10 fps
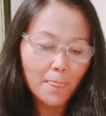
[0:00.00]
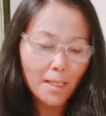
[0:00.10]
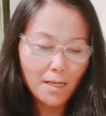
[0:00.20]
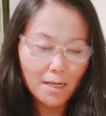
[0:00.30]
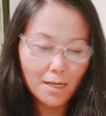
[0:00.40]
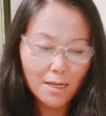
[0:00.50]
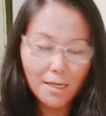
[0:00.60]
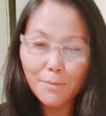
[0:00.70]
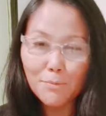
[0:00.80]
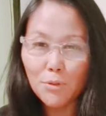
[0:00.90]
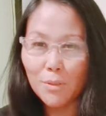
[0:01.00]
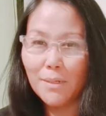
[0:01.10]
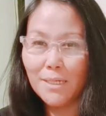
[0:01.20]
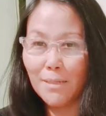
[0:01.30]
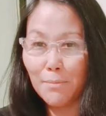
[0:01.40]
uh, alam niyo
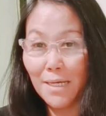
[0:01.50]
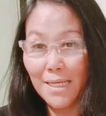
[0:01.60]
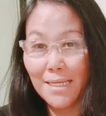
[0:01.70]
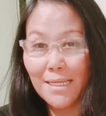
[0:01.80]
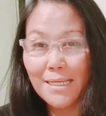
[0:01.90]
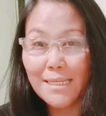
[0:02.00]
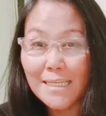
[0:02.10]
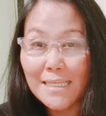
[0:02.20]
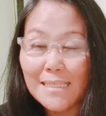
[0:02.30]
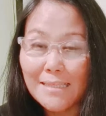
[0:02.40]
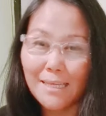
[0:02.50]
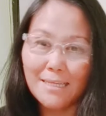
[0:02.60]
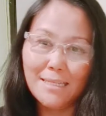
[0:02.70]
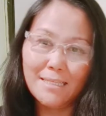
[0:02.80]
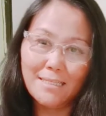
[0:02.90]
naman ang mga hinihintay
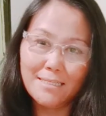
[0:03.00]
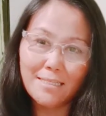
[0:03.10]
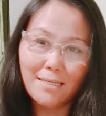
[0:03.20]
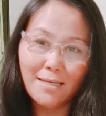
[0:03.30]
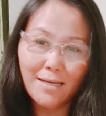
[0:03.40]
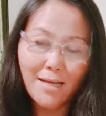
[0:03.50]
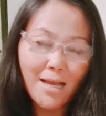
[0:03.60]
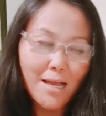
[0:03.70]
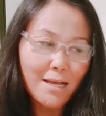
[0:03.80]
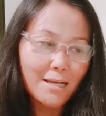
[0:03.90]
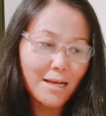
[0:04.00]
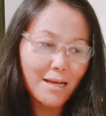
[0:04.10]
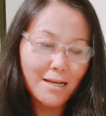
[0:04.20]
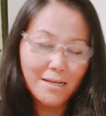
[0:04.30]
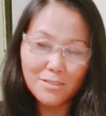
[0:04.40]
natin sa
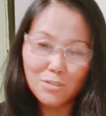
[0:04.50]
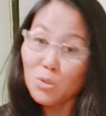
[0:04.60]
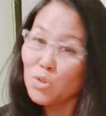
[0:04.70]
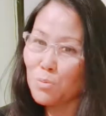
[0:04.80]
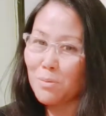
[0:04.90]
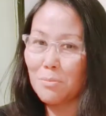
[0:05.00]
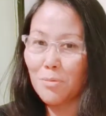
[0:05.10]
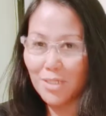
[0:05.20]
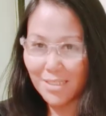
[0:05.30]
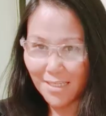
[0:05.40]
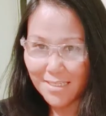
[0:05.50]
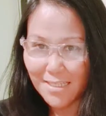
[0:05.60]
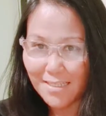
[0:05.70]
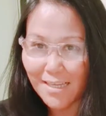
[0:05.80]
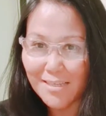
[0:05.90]
uh, YouTube pag monetize
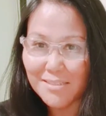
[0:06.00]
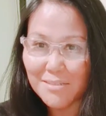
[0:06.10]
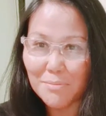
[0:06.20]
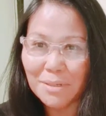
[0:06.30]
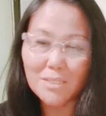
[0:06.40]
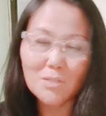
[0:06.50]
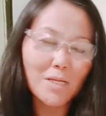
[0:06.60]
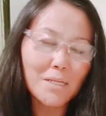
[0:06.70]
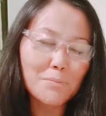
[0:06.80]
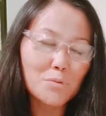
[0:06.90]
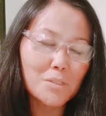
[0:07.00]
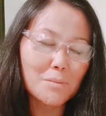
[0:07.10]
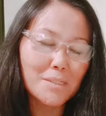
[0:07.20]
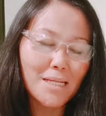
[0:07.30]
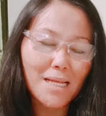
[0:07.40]
na tayo, 'di ba? So alam ko
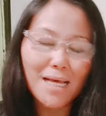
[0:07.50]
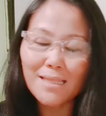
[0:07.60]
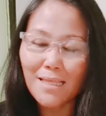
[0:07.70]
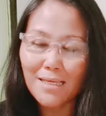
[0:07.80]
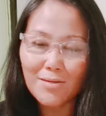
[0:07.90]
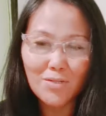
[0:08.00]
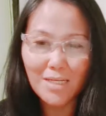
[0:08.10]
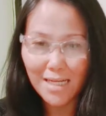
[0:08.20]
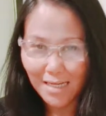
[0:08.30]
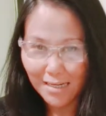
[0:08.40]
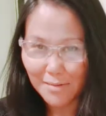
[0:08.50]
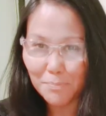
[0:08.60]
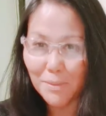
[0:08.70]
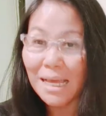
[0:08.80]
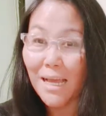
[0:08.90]
naman na lahat tayo nangangarap
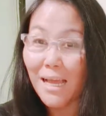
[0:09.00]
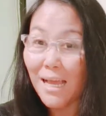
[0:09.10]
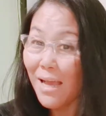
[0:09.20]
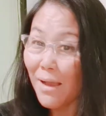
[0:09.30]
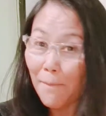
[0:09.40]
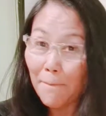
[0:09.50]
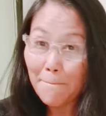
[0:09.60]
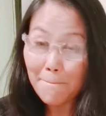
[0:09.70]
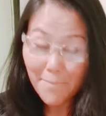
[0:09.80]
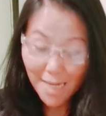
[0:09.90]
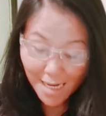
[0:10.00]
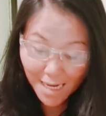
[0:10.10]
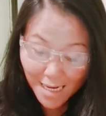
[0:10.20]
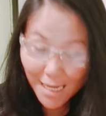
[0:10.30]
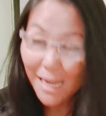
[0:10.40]
na
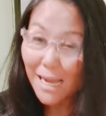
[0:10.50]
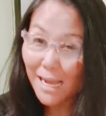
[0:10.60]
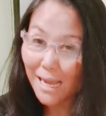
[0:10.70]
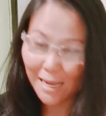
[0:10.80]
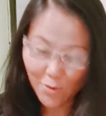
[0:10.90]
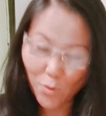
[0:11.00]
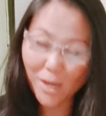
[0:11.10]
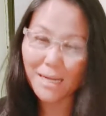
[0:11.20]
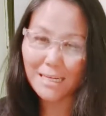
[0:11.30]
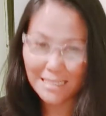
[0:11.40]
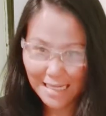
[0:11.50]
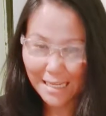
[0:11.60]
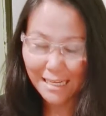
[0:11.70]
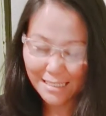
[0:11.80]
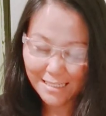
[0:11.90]
makahawak
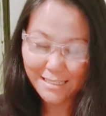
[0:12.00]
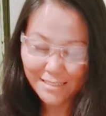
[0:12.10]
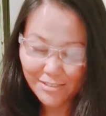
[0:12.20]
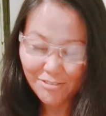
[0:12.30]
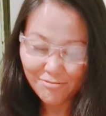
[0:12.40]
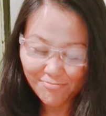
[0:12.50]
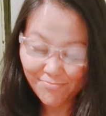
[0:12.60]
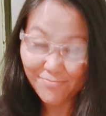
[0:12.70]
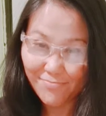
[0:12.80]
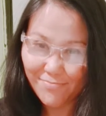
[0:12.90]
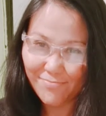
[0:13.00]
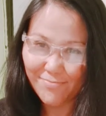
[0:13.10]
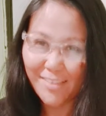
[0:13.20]
ng hmm,